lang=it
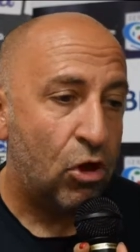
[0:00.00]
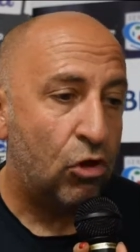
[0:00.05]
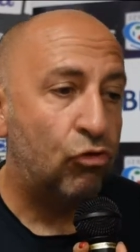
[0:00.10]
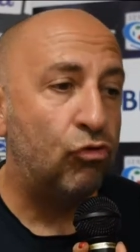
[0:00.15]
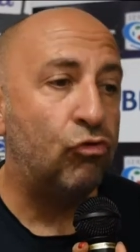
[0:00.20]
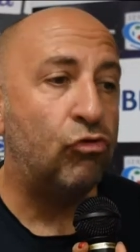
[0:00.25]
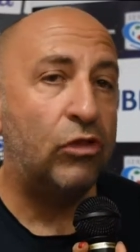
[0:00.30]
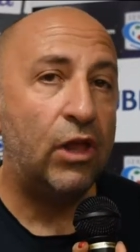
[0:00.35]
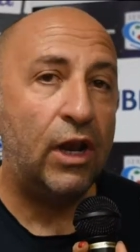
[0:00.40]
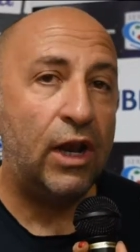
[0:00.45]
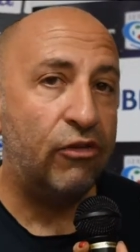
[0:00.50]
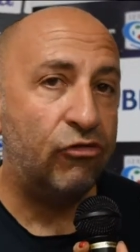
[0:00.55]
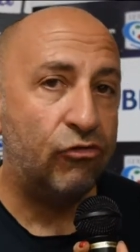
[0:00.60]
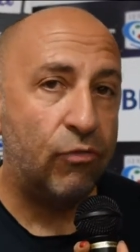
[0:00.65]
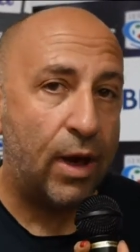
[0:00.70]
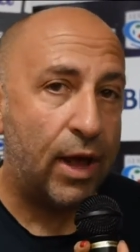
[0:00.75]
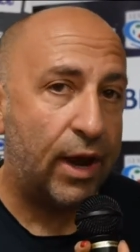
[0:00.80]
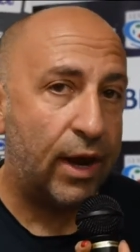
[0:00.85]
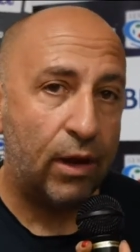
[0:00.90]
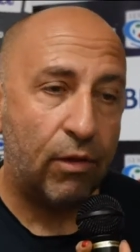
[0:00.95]
tutte le
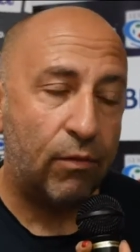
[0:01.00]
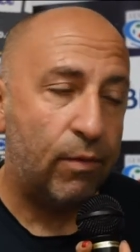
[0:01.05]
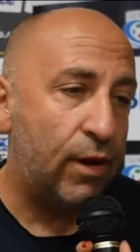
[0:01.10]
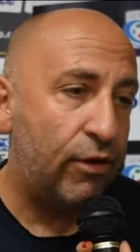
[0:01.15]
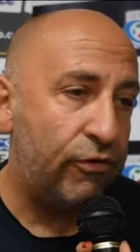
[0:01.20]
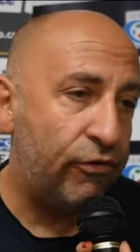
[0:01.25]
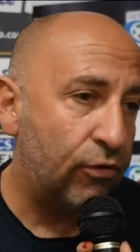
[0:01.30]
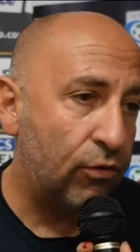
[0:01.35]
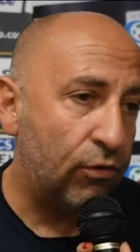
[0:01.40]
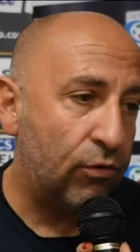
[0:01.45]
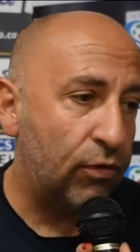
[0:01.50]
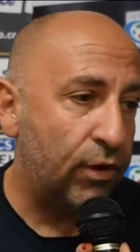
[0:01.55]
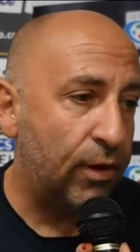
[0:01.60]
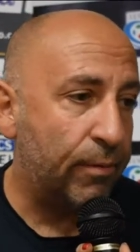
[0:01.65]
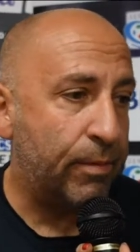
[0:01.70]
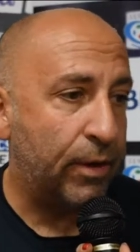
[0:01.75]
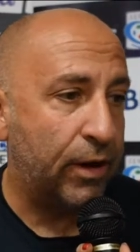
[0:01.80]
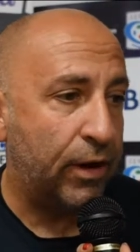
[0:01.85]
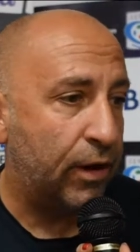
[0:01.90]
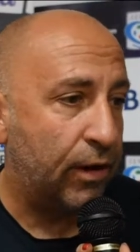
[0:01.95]
squadre in quel girone a
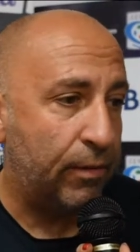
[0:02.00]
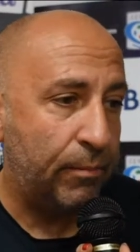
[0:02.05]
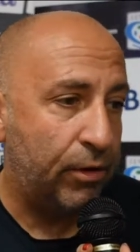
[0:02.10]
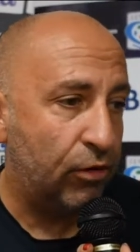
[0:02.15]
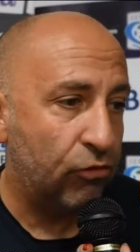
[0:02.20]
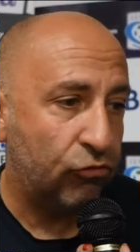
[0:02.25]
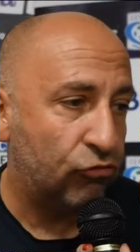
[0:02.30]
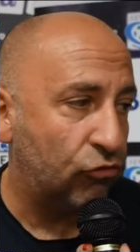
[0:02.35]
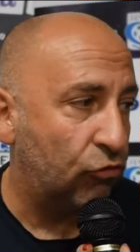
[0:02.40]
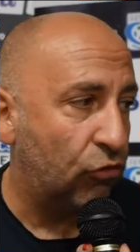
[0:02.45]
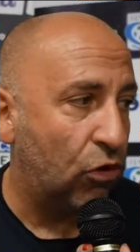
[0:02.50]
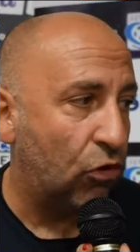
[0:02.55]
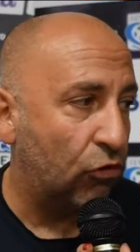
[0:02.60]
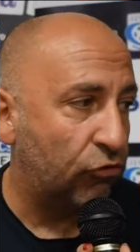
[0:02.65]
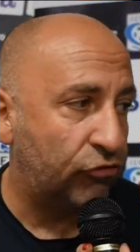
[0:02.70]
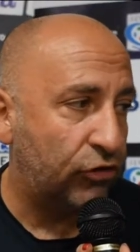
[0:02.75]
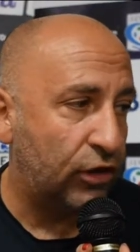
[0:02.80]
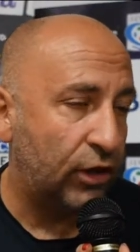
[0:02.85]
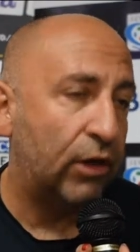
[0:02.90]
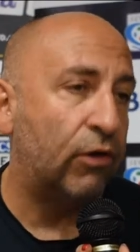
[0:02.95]
parere mio sono
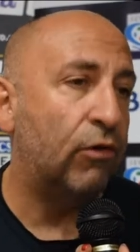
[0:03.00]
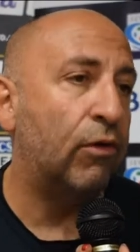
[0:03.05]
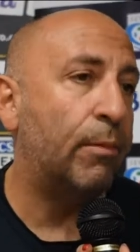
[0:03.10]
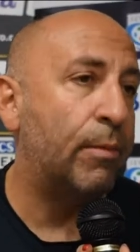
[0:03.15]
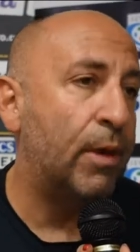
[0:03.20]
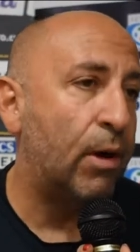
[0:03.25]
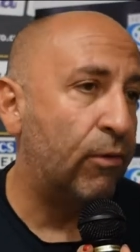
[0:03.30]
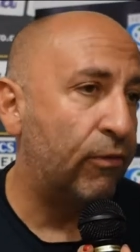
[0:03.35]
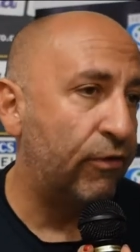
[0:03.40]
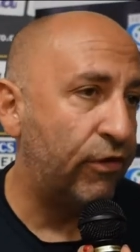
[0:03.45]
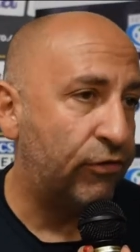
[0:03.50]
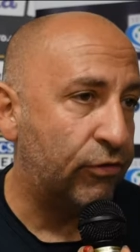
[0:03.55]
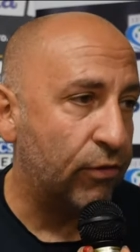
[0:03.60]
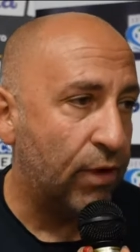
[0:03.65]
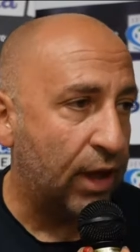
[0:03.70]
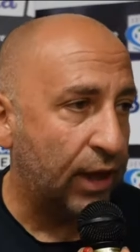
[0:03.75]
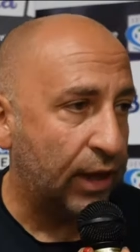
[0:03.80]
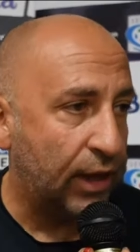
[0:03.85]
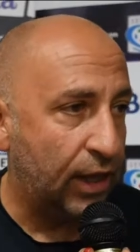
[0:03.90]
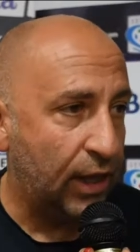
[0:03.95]
ostiche, noi abbiamo visto
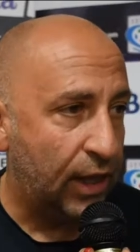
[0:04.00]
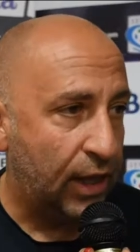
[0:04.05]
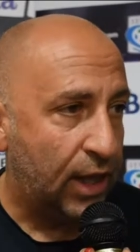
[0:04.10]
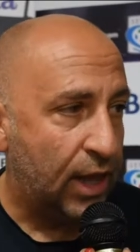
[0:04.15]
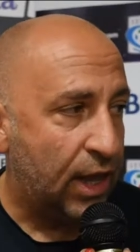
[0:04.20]
anche